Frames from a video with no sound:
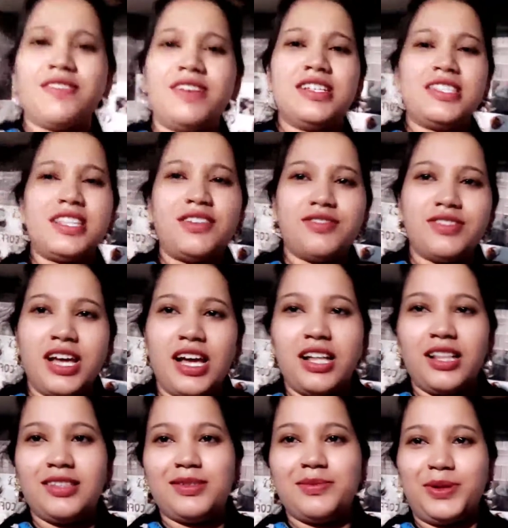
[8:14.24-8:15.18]
इस
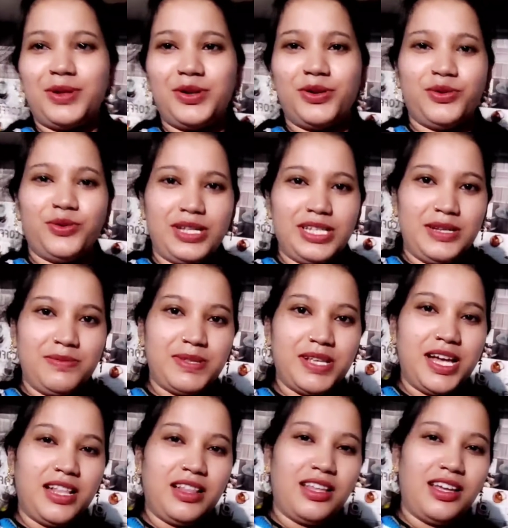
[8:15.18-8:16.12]
तो अलग
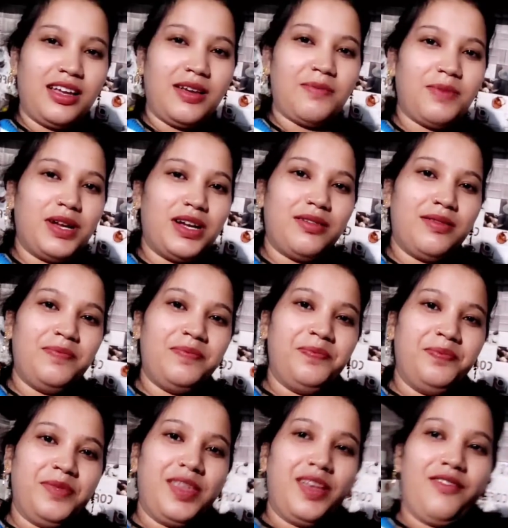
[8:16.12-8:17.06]
सा आता है
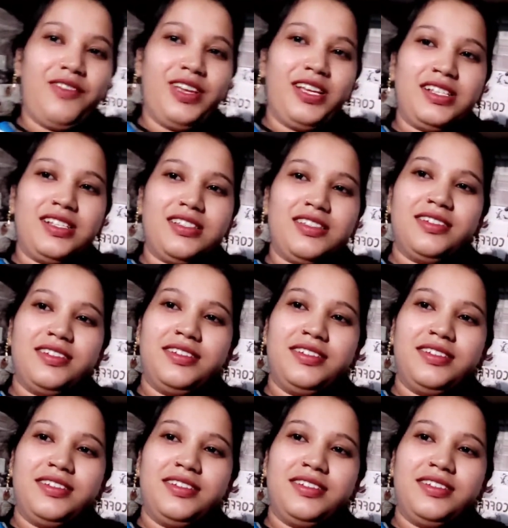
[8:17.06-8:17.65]
फेस